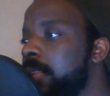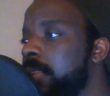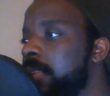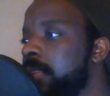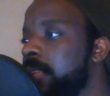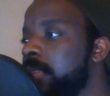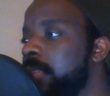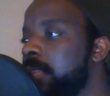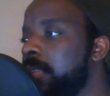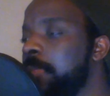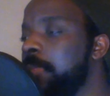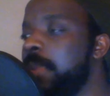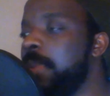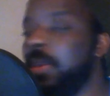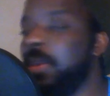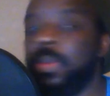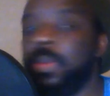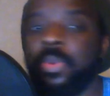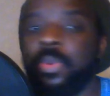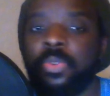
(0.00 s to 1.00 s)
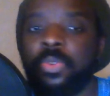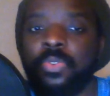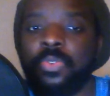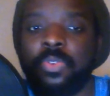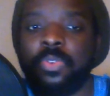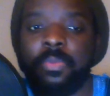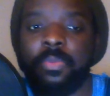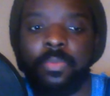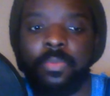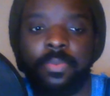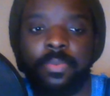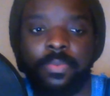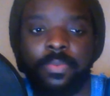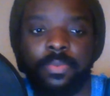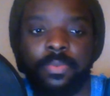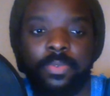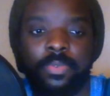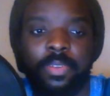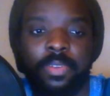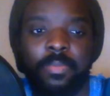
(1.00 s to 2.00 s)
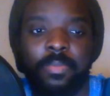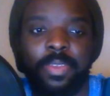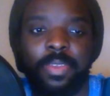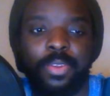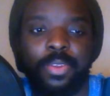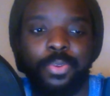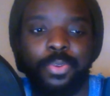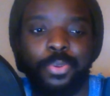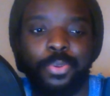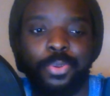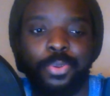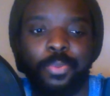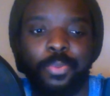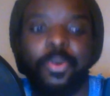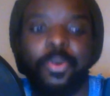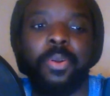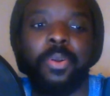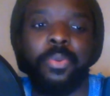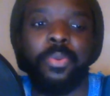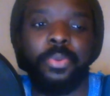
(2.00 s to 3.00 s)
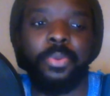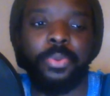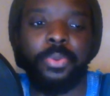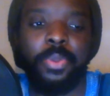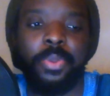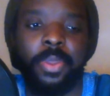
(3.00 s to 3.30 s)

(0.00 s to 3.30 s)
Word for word: j'aime bien le costume. J'aime bien le. Bon, le